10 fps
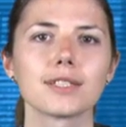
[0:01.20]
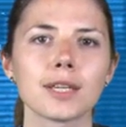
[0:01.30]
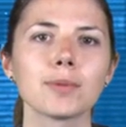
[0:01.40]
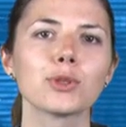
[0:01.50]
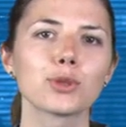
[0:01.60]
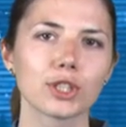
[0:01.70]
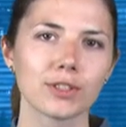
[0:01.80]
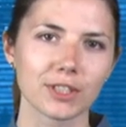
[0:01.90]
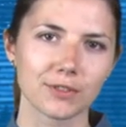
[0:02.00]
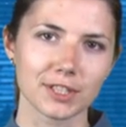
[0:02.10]
Самый
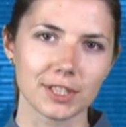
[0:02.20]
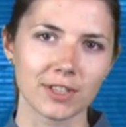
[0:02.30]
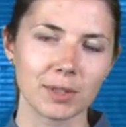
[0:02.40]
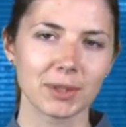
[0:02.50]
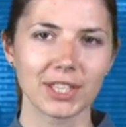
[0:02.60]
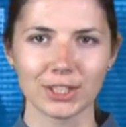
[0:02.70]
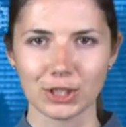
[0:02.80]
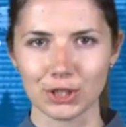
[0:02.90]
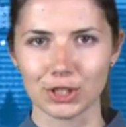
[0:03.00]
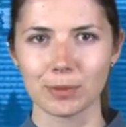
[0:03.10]
душевный фестиваль
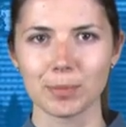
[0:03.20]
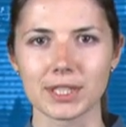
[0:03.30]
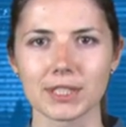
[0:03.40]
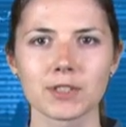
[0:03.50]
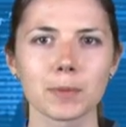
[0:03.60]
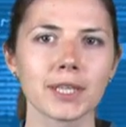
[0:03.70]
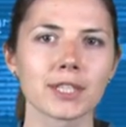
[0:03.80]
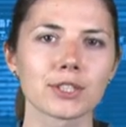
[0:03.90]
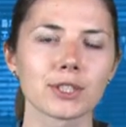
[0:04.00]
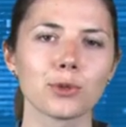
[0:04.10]
патриотической песни в
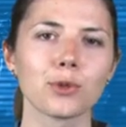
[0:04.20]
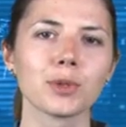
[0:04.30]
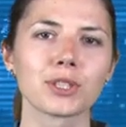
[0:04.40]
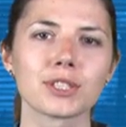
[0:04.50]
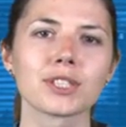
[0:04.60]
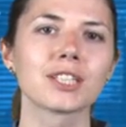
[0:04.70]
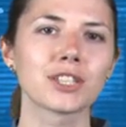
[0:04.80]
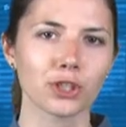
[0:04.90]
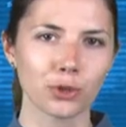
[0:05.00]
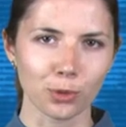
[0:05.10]
Смоленской области
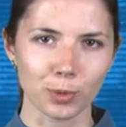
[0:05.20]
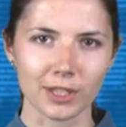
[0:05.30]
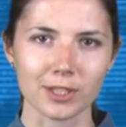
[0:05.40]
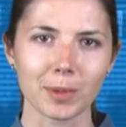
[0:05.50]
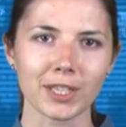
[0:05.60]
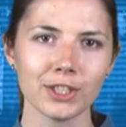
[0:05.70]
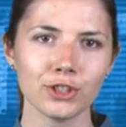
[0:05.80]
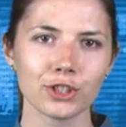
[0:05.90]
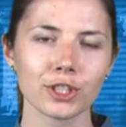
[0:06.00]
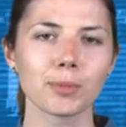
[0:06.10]
«Наша добрая
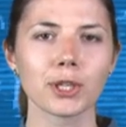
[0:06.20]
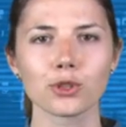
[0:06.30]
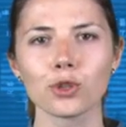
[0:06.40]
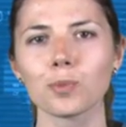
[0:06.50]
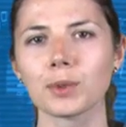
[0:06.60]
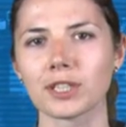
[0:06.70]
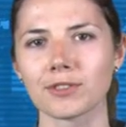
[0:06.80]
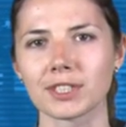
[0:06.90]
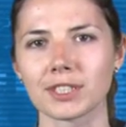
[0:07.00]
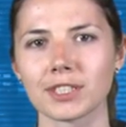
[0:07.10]
Смоленщина» прошел
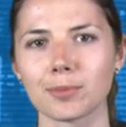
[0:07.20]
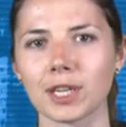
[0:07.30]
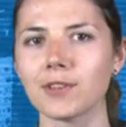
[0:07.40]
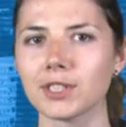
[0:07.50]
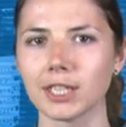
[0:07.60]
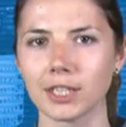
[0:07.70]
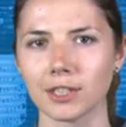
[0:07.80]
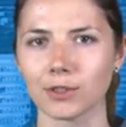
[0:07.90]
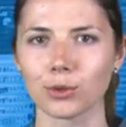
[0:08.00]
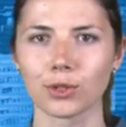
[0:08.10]
1 сентября в селе
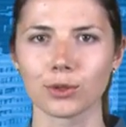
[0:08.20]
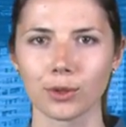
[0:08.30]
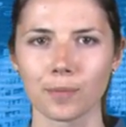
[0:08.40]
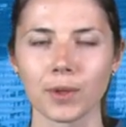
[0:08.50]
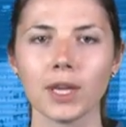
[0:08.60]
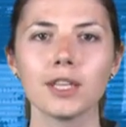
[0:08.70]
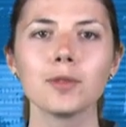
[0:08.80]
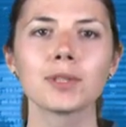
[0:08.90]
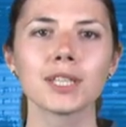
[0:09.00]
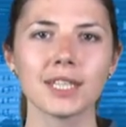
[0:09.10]
Новодугино.
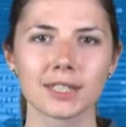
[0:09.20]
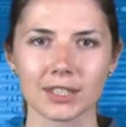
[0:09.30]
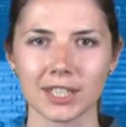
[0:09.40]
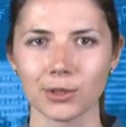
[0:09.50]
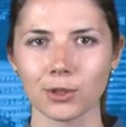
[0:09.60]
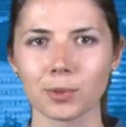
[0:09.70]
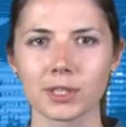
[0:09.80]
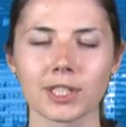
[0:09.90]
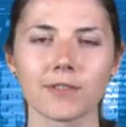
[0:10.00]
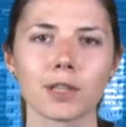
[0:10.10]
Именно этот район
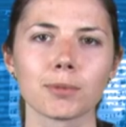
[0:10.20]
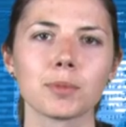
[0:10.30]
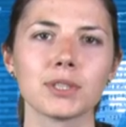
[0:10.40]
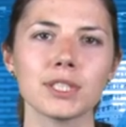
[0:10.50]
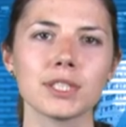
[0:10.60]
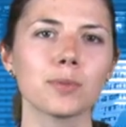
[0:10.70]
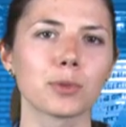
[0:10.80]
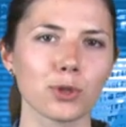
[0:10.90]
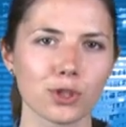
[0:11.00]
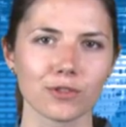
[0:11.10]
представлял победитель
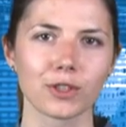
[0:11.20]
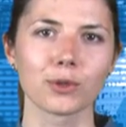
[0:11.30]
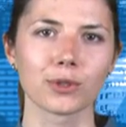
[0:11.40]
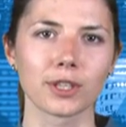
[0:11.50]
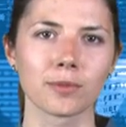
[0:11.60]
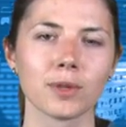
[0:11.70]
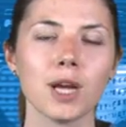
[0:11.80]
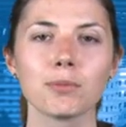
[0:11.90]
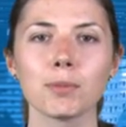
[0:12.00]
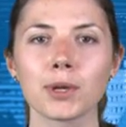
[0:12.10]
прошлого года.
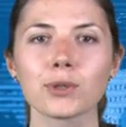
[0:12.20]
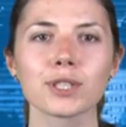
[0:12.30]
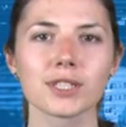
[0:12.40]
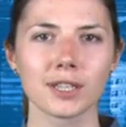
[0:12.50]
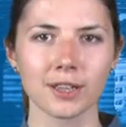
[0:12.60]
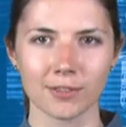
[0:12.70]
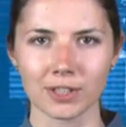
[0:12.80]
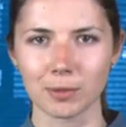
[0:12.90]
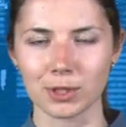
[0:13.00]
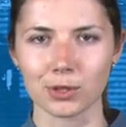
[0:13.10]
Побороться за
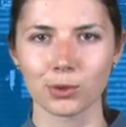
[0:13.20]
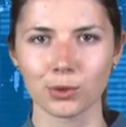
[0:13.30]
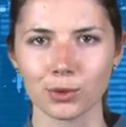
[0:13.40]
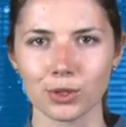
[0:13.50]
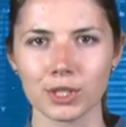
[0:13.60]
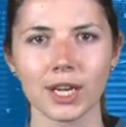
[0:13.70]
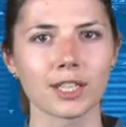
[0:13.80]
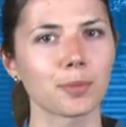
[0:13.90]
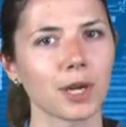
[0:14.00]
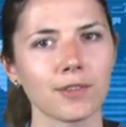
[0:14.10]
главный приз конкурса
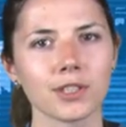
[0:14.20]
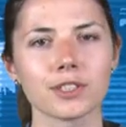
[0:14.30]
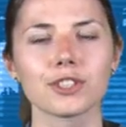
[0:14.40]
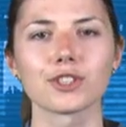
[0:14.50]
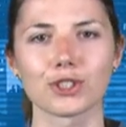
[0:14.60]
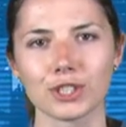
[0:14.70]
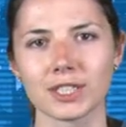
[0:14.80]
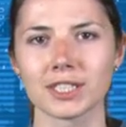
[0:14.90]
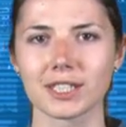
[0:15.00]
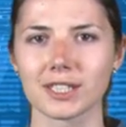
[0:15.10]
отправилась и жительница